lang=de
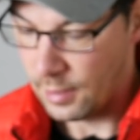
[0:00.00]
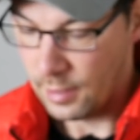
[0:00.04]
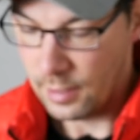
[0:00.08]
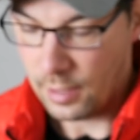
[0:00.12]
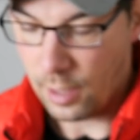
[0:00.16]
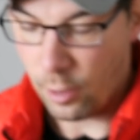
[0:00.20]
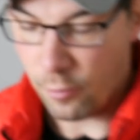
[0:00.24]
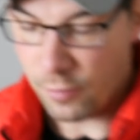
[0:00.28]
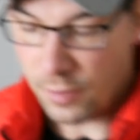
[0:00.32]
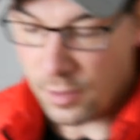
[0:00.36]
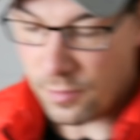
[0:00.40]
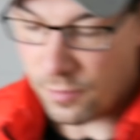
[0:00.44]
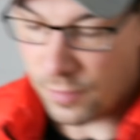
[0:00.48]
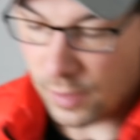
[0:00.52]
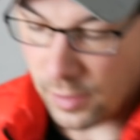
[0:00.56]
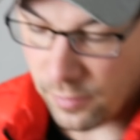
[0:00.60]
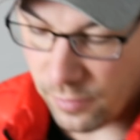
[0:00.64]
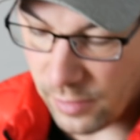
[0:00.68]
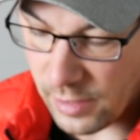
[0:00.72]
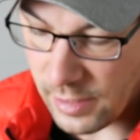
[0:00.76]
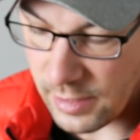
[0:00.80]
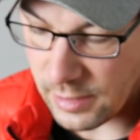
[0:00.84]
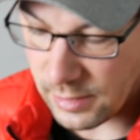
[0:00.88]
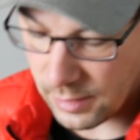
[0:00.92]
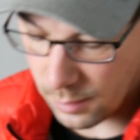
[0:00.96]
Auf jeden Fall
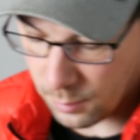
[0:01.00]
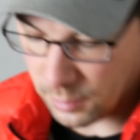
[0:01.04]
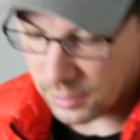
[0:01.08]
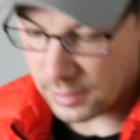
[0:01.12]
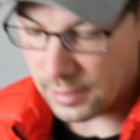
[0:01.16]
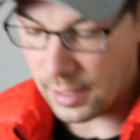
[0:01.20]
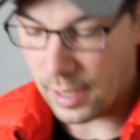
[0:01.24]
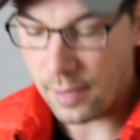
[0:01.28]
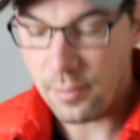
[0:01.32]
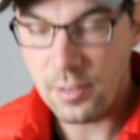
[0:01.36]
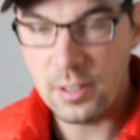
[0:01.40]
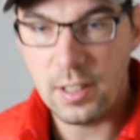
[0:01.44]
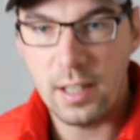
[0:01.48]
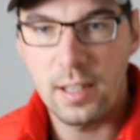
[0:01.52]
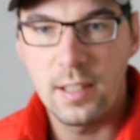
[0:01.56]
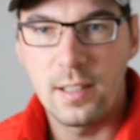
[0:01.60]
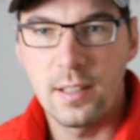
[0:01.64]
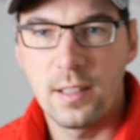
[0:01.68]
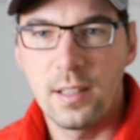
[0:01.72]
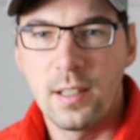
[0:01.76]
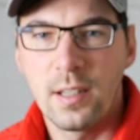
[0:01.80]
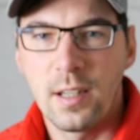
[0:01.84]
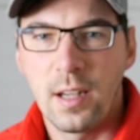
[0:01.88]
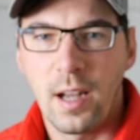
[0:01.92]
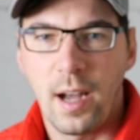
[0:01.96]
will ich damit David
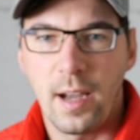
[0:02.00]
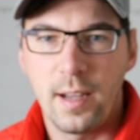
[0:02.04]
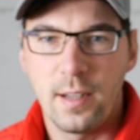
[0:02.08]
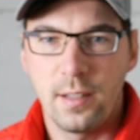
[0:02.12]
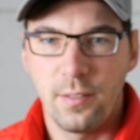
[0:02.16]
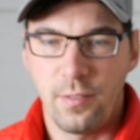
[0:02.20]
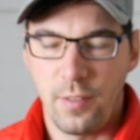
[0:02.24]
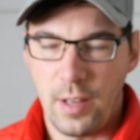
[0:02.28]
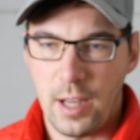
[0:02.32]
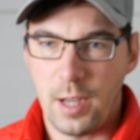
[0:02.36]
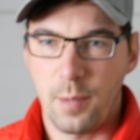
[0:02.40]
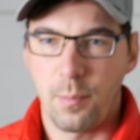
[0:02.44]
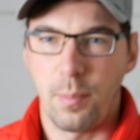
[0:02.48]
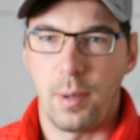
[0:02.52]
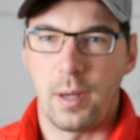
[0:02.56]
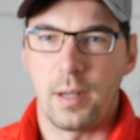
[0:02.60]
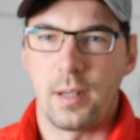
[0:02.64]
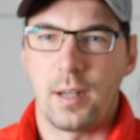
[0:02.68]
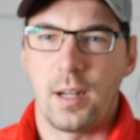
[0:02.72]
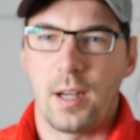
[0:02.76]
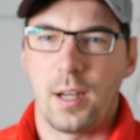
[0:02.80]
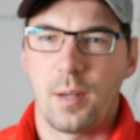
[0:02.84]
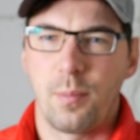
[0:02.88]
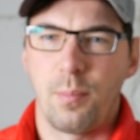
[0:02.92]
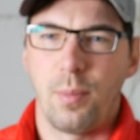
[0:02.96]
eine, eine Werkbank
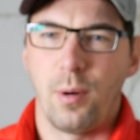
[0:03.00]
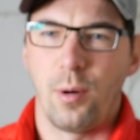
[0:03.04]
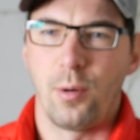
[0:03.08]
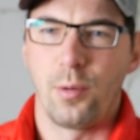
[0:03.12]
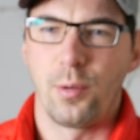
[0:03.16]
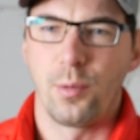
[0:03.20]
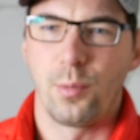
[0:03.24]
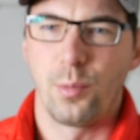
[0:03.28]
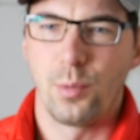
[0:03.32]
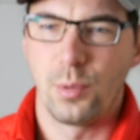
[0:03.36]
nachbauen.